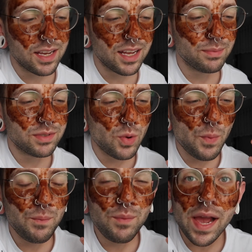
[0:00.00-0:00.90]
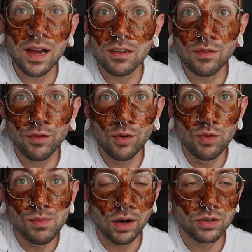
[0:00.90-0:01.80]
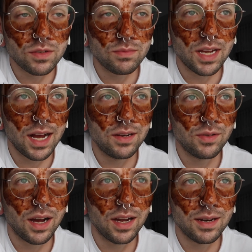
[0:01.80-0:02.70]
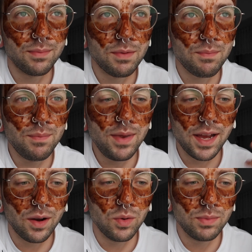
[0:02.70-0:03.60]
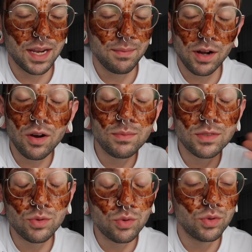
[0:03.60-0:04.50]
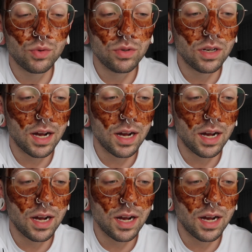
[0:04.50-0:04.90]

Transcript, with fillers: Ich habe so mega das Volumen auch zum Teil und kann damit mega umgehen. Man kommt so gut durch.